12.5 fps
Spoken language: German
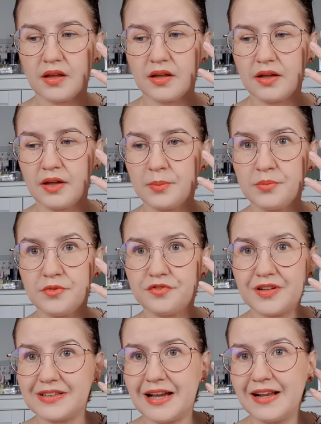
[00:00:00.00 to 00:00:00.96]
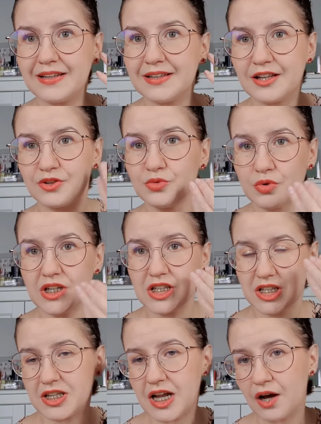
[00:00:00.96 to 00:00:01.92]
ähm, verteilt hat, nur
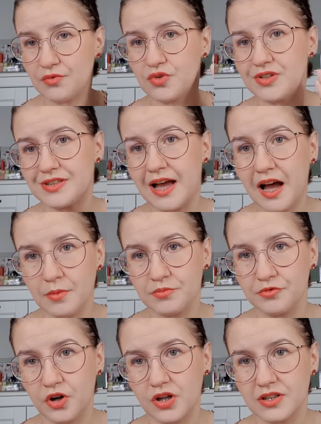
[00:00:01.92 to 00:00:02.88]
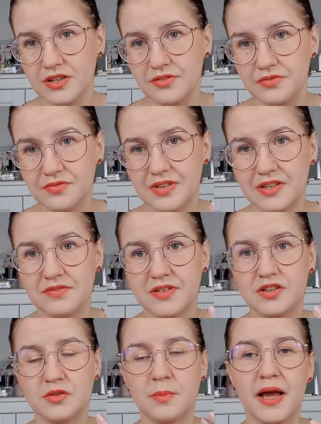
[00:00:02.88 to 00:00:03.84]
nicht da, wo ich es haben wollte. Wisst ihr,
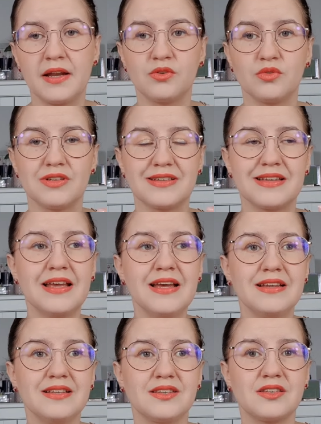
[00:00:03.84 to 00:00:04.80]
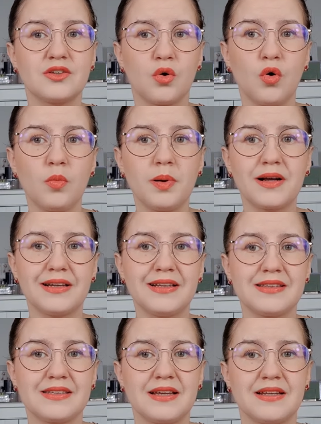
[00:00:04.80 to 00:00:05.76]
was ich meine? Und äh, dieses grobe
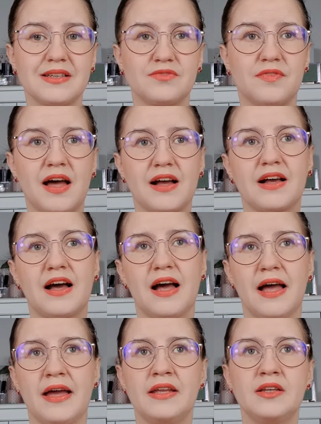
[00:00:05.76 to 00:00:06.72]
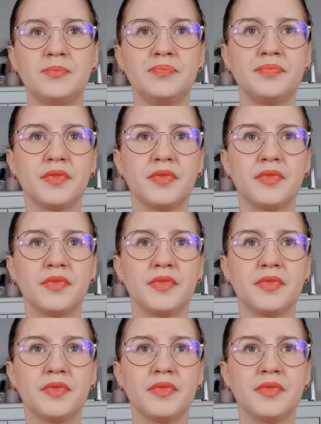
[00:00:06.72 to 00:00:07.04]
Glitzer, das war kein